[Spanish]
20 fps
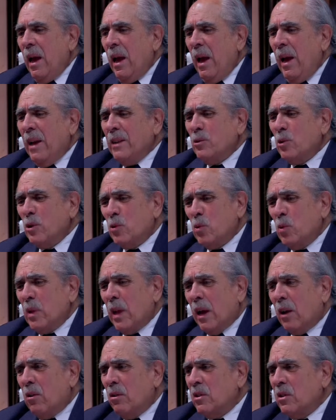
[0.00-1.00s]
Eso es
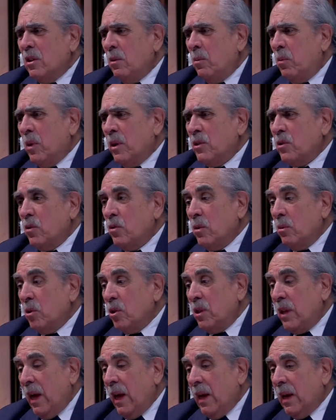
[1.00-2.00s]
una cosa, yo por eso no
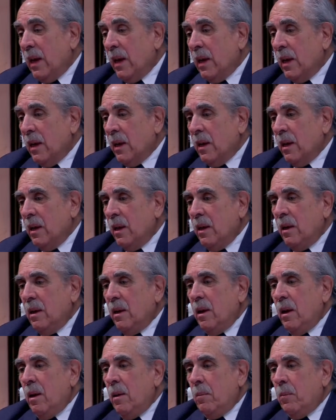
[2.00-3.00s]
voté,
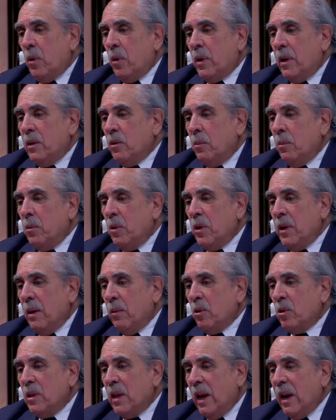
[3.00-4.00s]
porque no podía
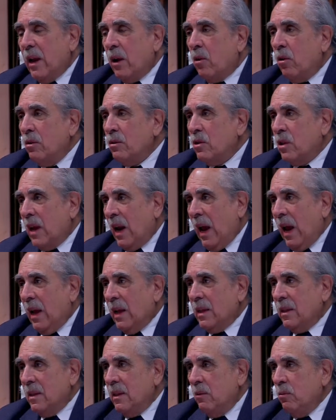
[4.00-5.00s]
votar en contra
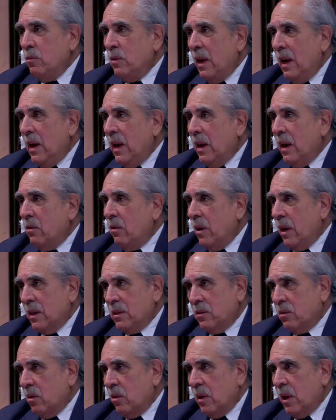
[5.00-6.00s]
de una ley con la que
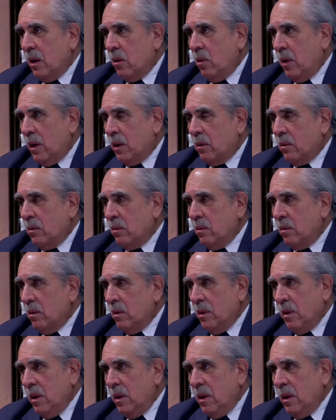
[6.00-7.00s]
estoy de acuerdo.
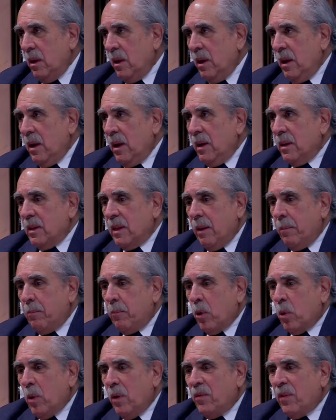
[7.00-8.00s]

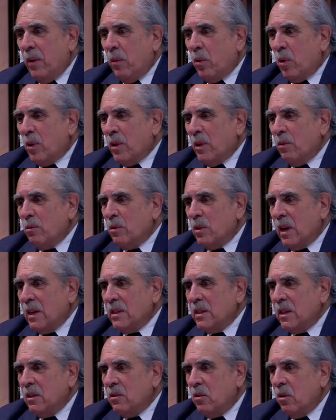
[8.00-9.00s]
Tampoco a favor de un
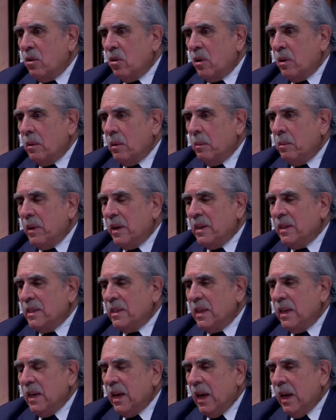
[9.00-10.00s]
transitorio que me
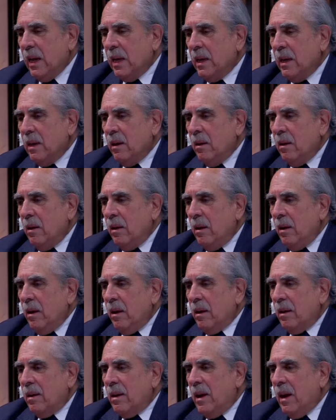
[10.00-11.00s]
parecía
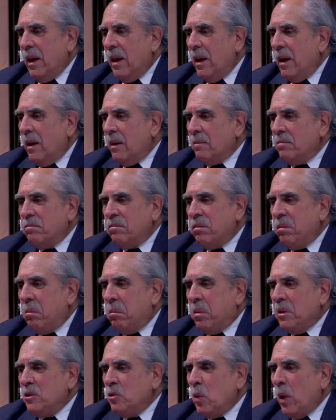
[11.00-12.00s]
que
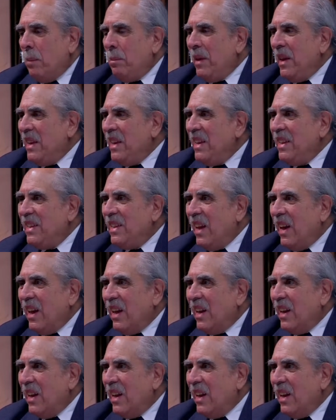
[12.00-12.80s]
pues no amerita.